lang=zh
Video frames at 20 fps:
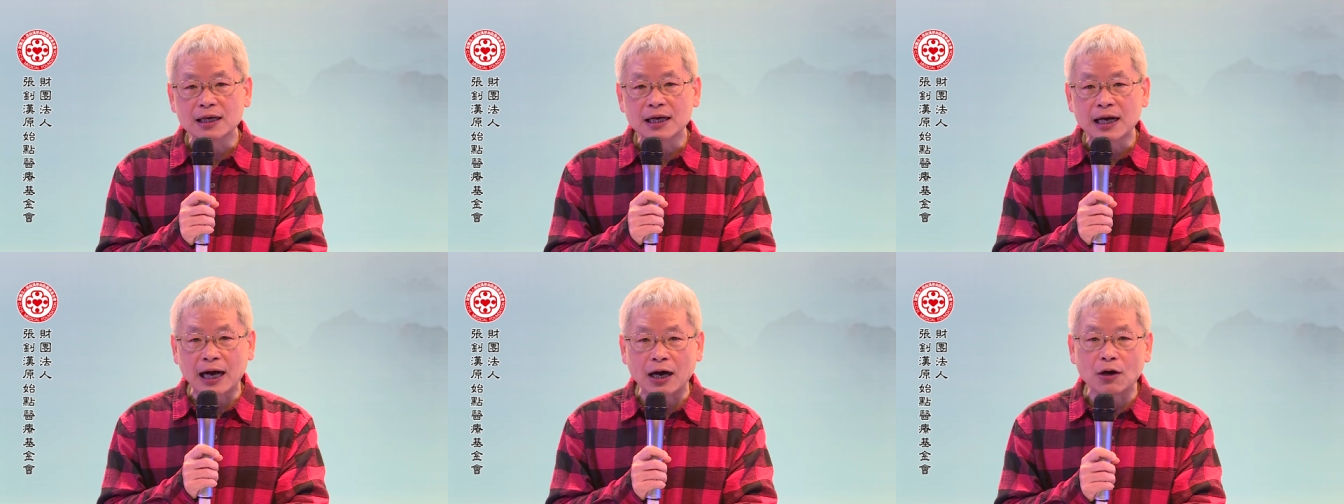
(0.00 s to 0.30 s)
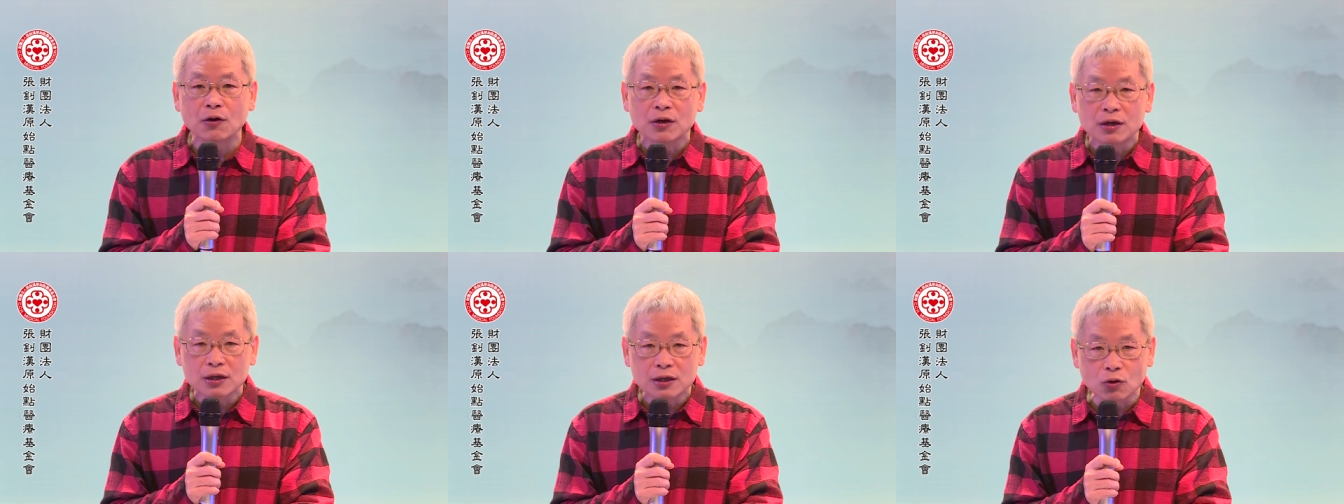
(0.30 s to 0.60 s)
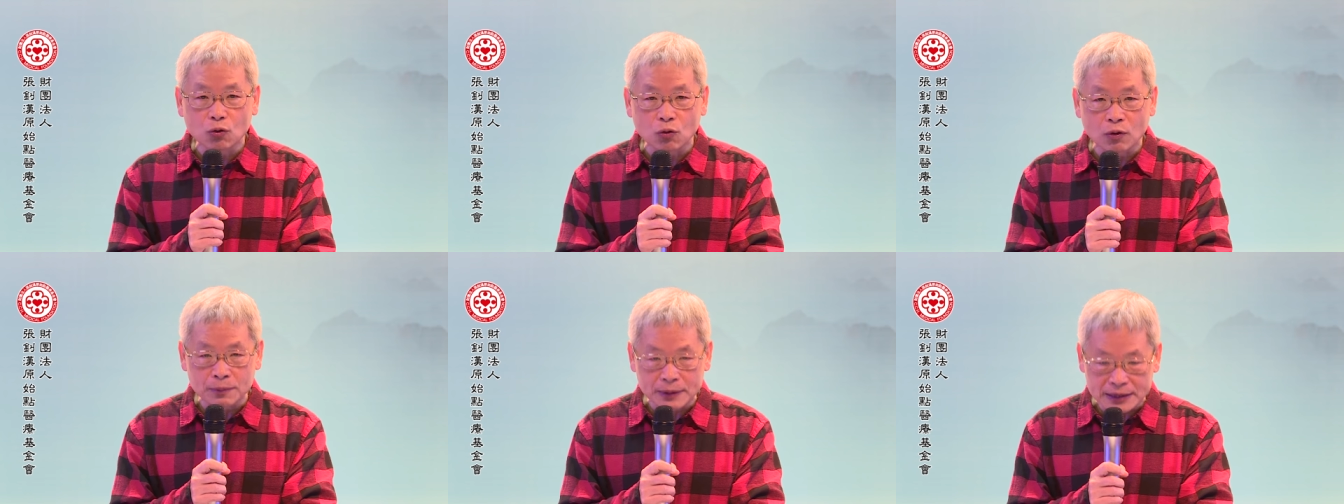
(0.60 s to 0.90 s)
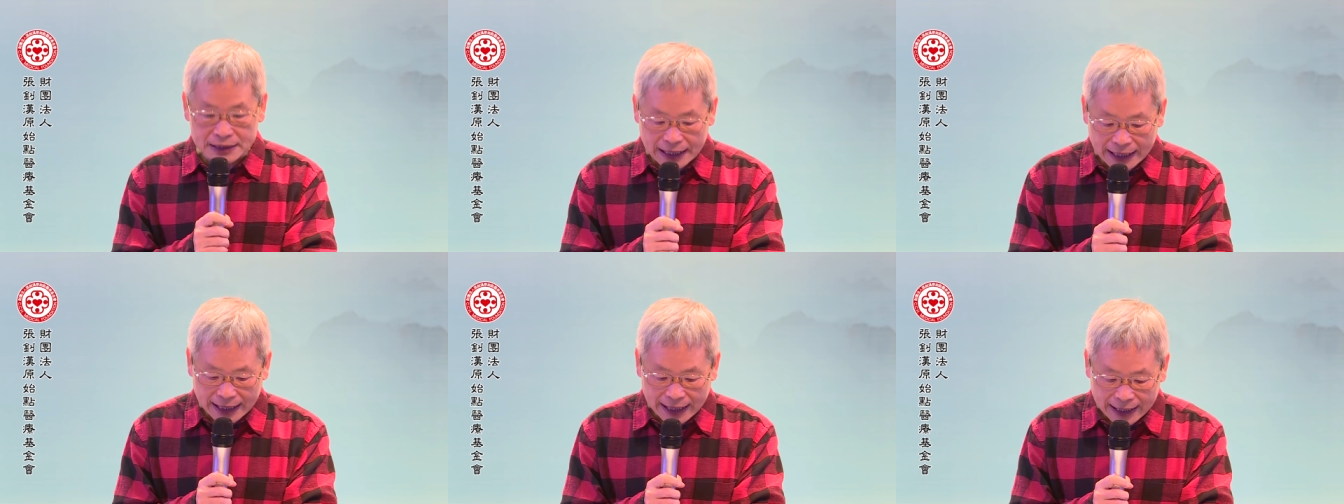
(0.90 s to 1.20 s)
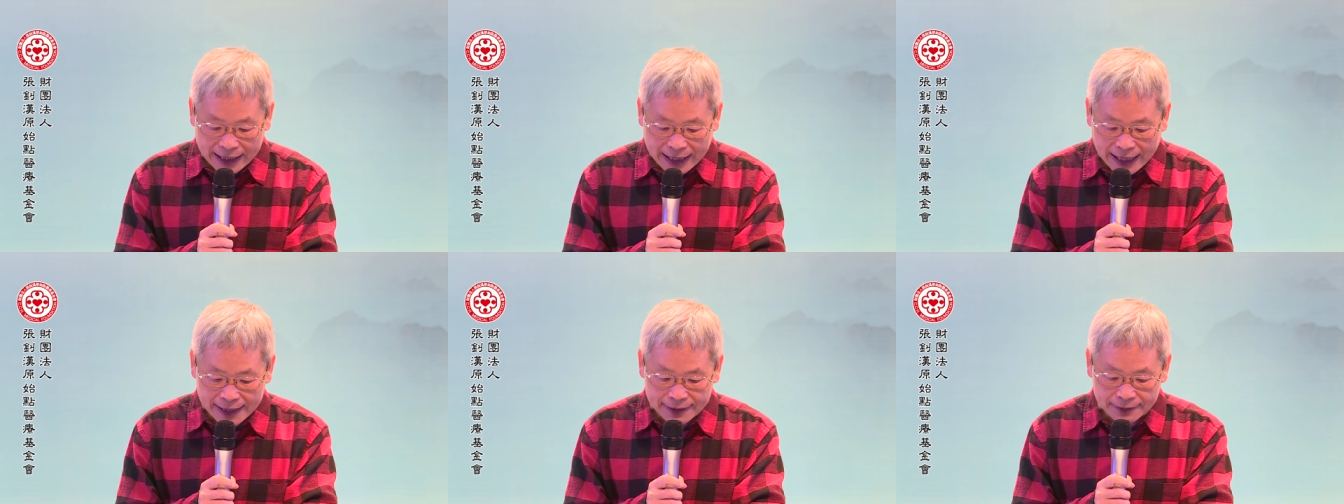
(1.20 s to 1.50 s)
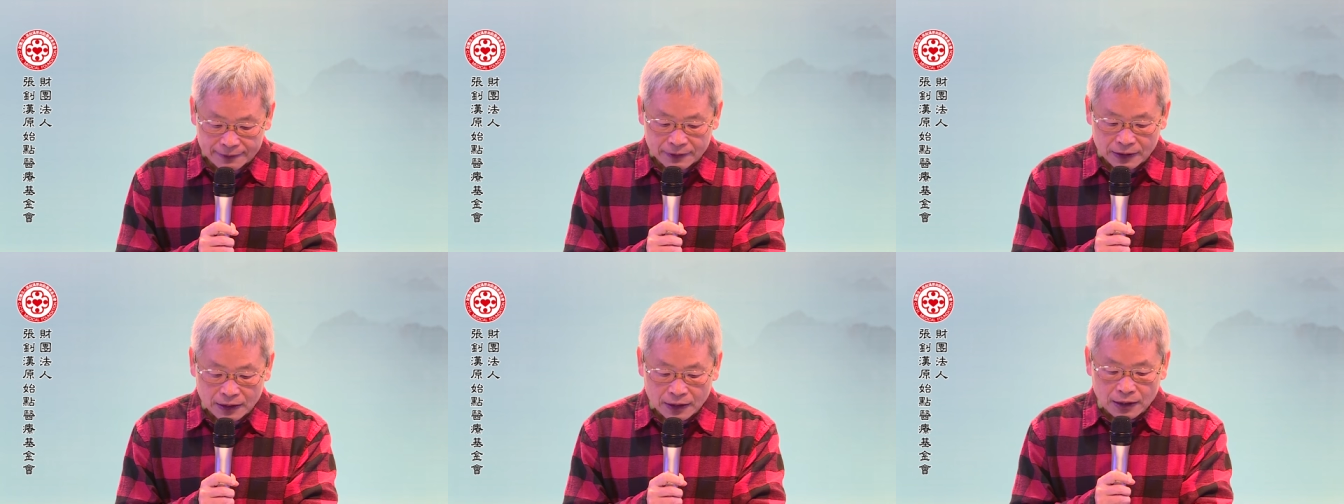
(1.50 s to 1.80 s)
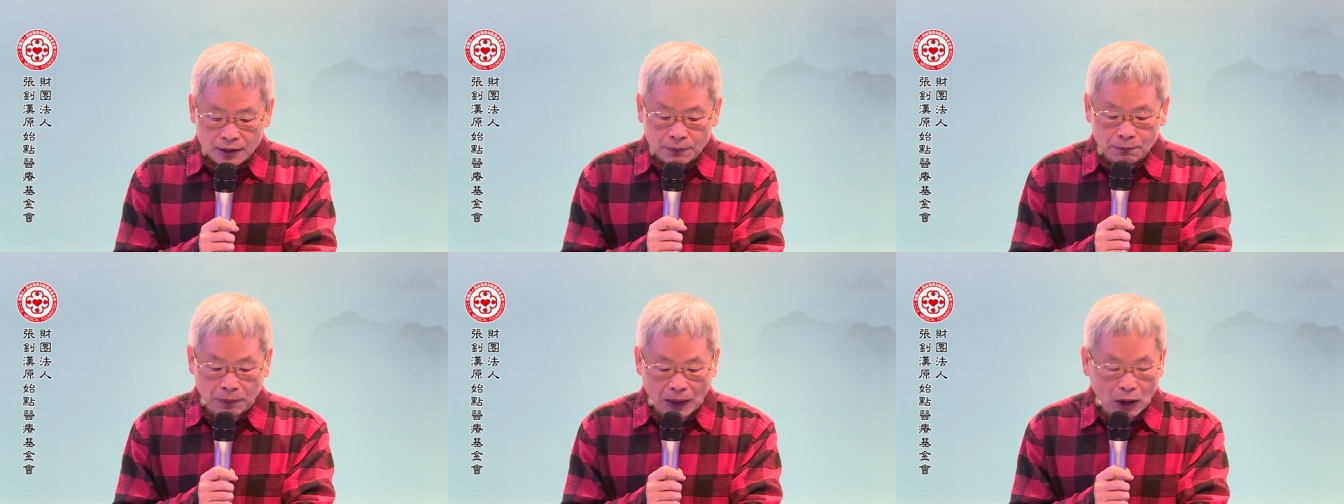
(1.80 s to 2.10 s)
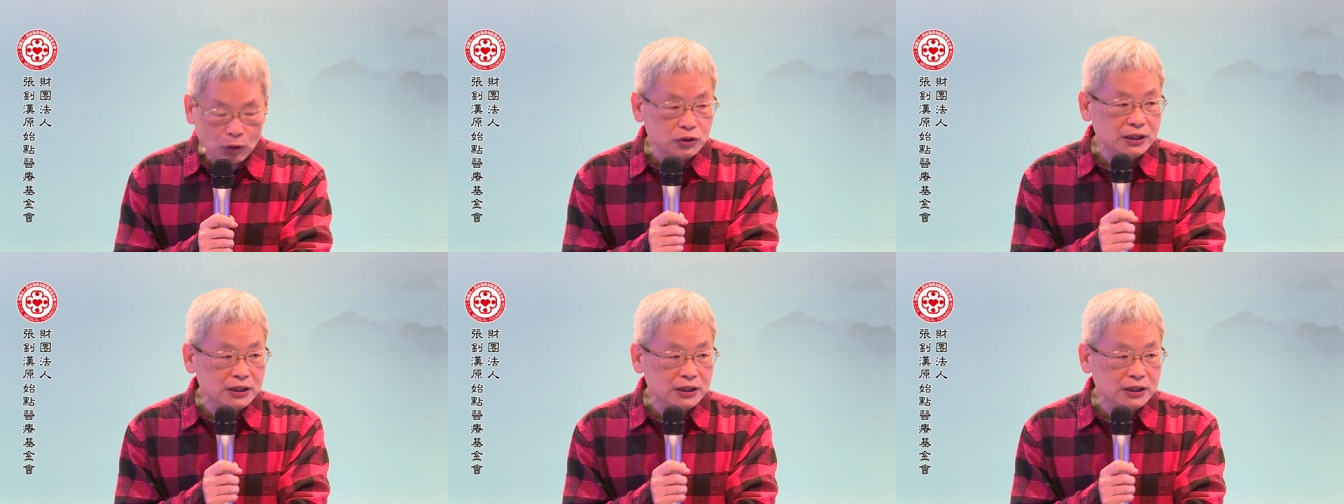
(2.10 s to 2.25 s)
好，那我们再来看保